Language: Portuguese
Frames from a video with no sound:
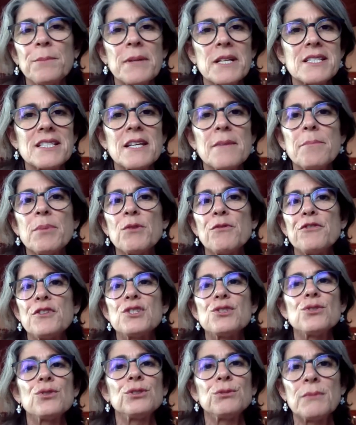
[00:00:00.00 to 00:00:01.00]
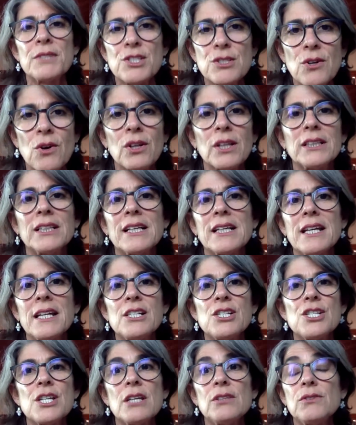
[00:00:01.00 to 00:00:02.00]
para ser professor uhum. numa escola
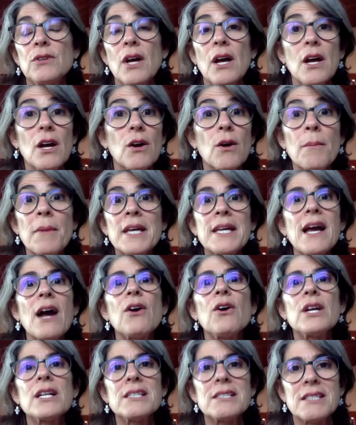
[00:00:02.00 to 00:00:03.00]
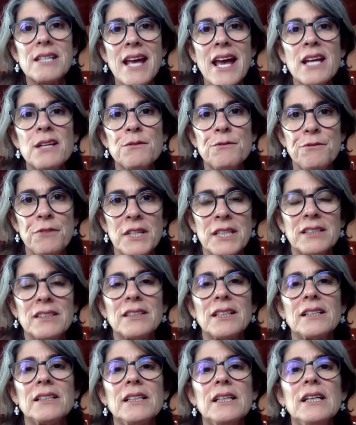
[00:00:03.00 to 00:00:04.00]
daquele jeito, como é que agora se
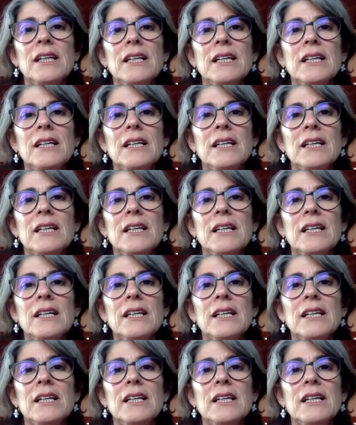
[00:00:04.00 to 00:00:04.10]
reinventa?